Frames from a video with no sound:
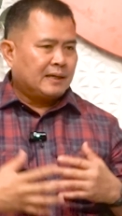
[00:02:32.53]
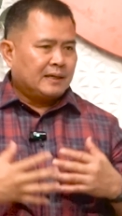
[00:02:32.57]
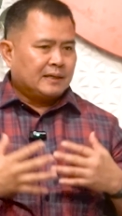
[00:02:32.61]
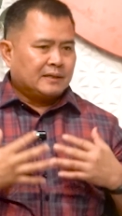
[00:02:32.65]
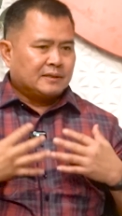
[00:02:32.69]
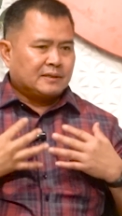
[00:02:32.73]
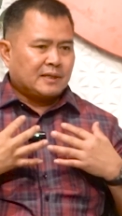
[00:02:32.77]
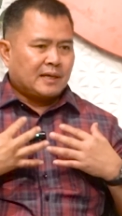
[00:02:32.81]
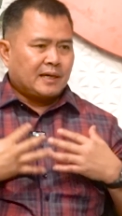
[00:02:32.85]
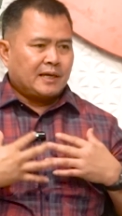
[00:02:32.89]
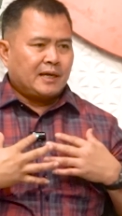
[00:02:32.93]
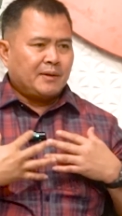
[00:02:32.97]

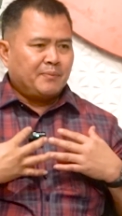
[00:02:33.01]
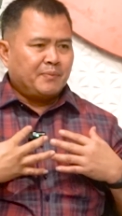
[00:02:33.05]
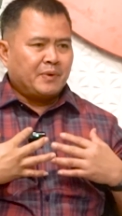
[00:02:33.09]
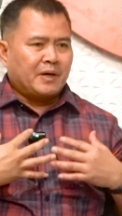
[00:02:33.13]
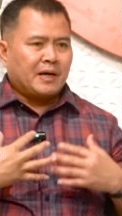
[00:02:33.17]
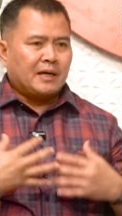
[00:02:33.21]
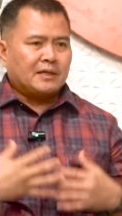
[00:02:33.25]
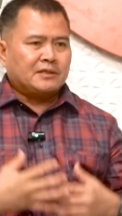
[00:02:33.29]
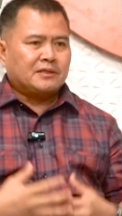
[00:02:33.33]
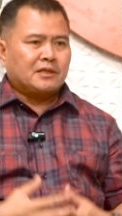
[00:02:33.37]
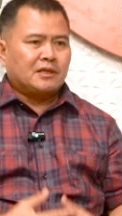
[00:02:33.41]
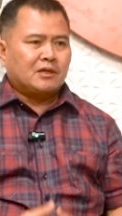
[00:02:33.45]
Saya
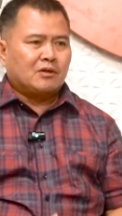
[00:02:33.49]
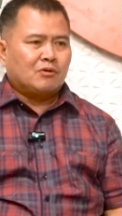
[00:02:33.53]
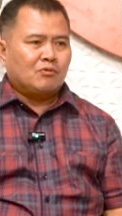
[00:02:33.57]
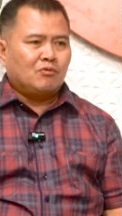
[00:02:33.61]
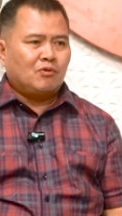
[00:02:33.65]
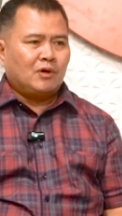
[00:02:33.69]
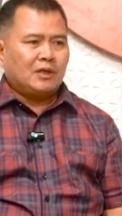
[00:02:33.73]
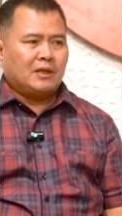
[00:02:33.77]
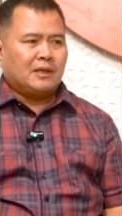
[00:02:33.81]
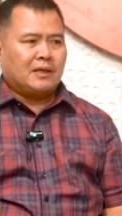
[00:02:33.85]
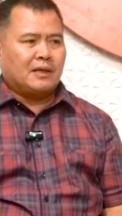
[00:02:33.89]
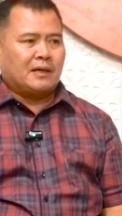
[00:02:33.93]
merasa
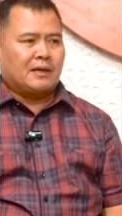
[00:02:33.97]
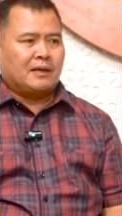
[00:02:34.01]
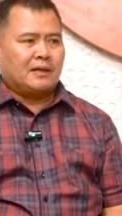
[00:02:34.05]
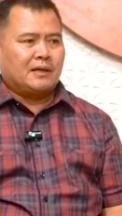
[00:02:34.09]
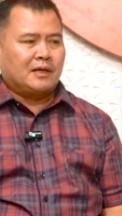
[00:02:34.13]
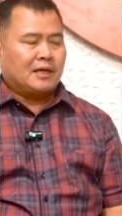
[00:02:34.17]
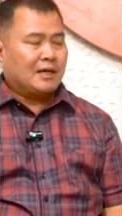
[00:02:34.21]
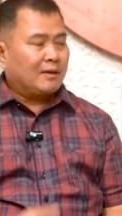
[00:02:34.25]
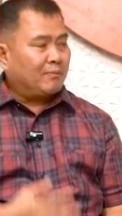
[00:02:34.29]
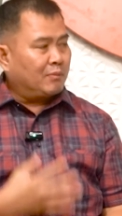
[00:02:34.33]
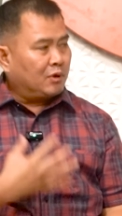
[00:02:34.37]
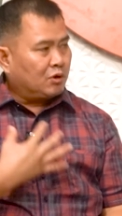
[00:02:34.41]
kuat
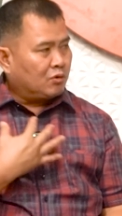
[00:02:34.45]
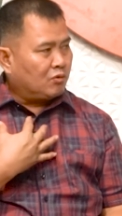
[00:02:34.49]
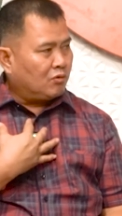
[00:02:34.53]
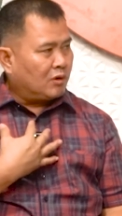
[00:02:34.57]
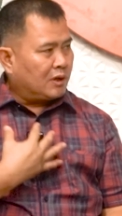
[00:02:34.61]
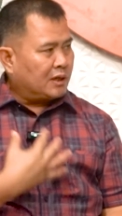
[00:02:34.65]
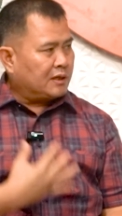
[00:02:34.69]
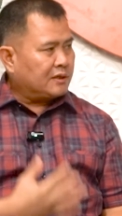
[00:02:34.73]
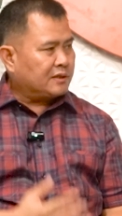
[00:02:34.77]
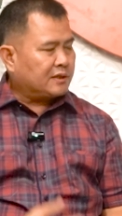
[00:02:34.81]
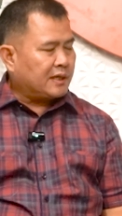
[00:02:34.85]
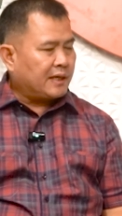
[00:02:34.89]
karena
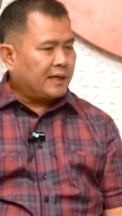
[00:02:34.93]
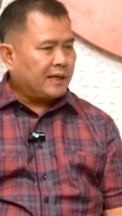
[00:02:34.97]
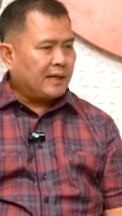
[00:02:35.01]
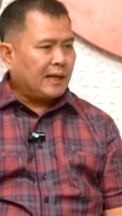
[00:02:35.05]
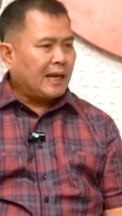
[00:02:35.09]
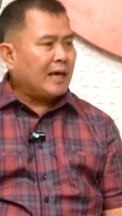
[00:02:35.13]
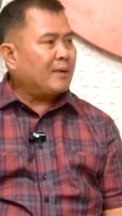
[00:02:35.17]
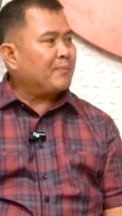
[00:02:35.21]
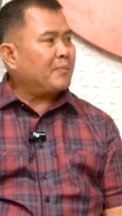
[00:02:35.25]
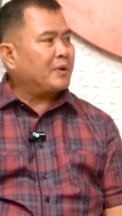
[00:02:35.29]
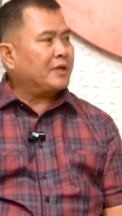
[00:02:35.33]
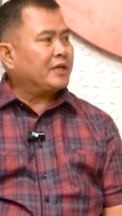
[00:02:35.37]
kebetulan saya
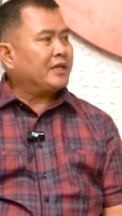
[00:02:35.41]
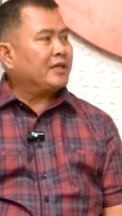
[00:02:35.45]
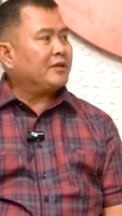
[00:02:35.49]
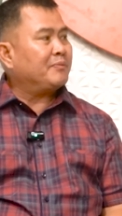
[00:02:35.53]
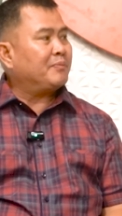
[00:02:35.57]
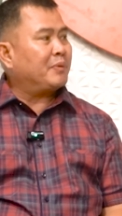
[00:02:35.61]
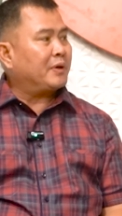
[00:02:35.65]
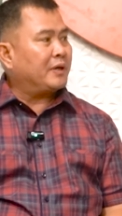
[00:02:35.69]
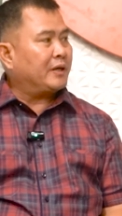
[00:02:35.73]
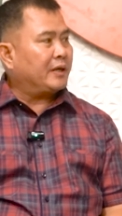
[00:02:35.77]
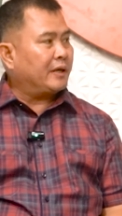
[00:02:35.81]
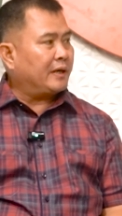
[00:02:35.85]
lama di
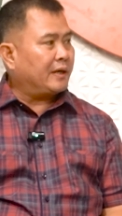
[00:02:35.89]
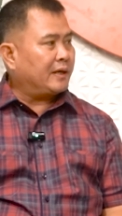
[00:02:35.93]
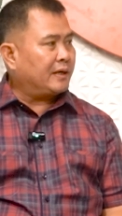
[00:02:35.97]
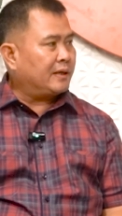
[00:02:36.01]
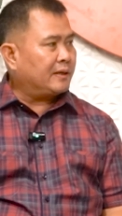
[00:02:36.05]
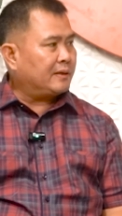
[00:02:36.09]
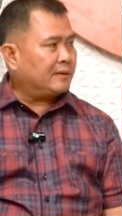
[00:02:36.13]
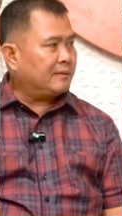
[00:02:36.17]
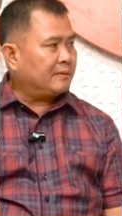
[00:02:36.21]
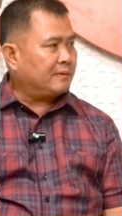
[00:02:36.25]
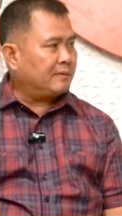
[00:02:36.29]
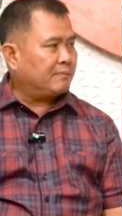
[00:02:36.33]

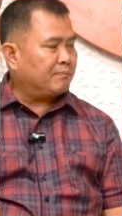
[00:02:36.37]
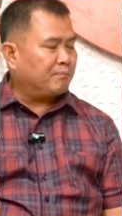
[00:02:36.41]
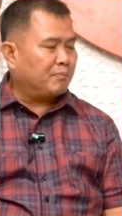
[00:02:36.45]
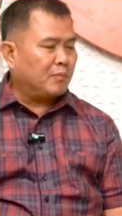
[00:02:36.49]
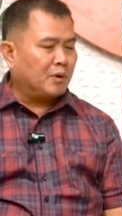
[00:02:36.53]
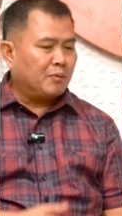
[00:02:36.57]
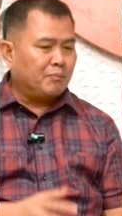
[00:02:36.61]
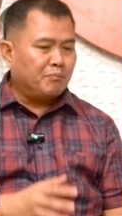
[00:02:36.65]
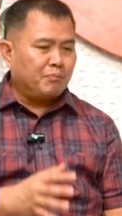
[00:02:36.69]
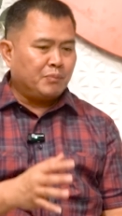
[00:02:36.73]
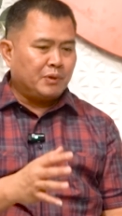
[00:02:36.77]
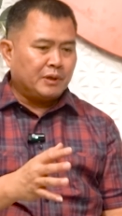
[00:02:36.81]
IPDN hmm.
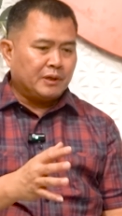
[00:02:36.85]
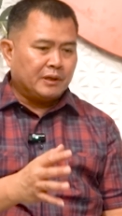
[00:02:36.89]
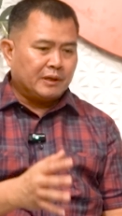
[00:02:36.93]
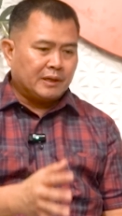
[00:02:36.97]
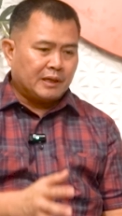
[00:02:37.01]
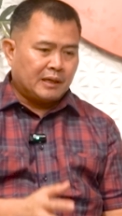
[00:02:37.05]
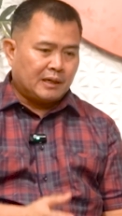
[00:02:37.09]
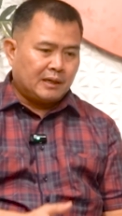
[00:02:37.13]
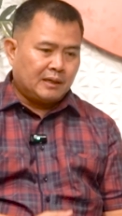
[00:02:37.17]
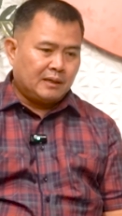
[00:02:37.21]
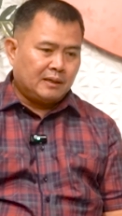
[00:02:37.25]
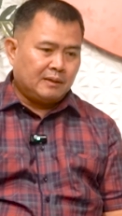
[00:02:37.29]

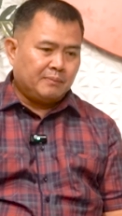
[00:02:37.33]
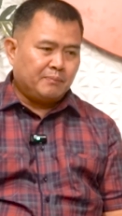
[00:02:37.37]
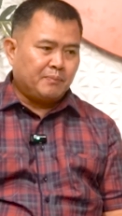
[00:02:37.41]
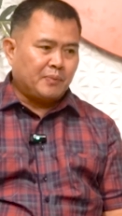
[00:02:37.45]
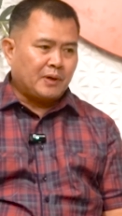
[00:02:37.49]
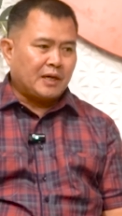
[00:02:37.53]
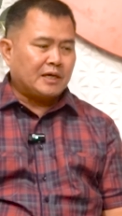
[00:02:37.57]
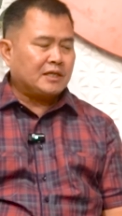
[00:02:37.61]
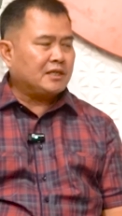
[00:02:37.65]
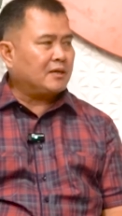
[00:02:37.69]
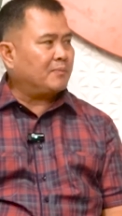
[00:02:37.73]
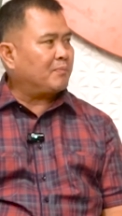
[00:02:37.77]
membina
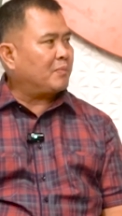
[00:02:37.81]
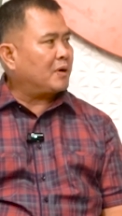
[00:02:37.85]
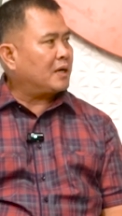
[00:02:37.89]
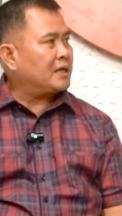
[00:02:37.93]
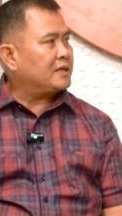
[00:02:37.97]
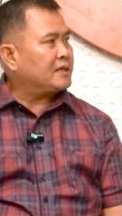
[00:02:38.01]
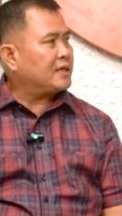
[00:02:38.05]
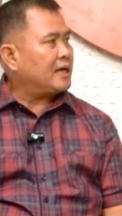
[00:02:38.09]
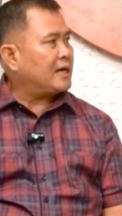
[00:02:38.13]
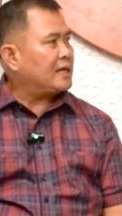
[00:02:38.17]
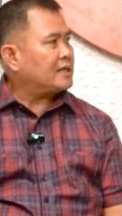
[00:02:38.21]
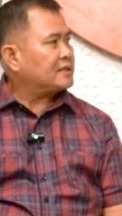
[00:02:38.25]

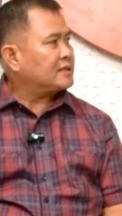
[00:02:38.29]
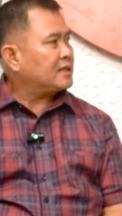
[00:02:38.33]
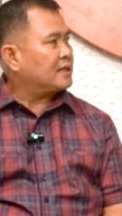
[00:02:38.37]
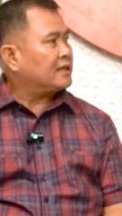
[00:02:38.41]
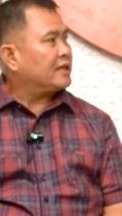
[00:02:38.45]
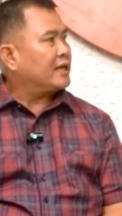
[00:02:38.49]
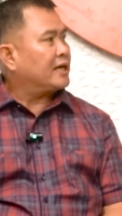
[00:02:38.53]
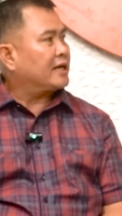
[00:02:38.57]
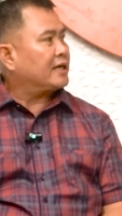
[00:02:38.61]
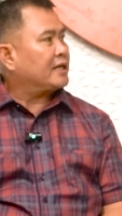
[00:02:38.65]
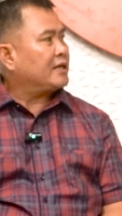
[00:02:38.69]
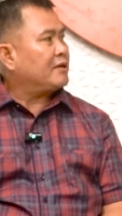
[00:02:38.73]
praja-praja
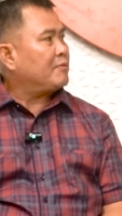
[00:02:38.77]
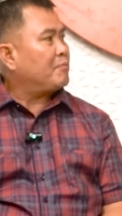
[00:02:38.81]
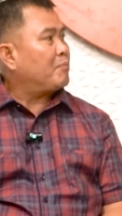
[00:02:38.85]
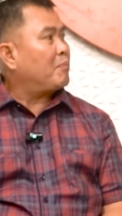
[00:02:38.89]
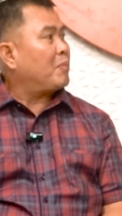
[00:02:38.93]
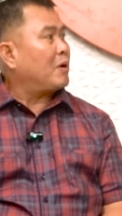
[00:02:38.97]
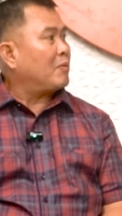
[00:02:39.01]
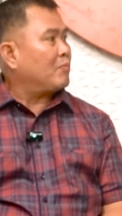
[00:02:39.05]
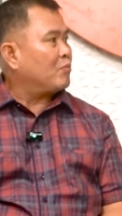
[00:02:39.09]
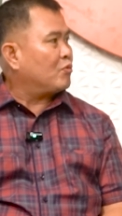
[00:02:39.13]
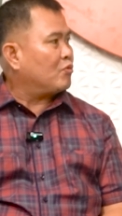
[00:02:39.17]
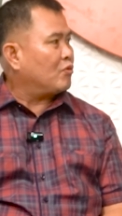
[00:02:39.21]
asal dari
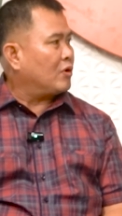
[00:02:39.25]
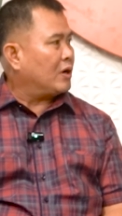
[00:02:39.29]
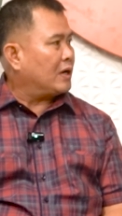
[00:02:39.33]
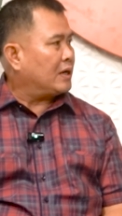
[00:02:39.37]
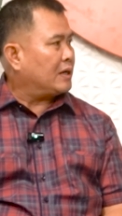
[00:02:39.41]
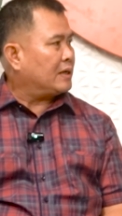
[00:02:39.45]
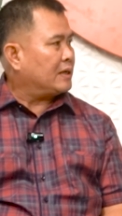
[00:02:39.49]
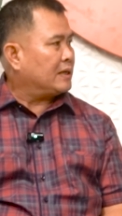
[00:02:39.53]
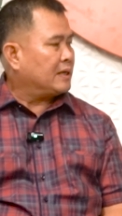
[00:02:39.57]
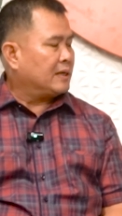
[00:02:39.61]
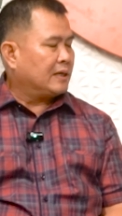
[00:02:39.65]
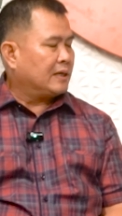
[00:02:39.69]
Papua.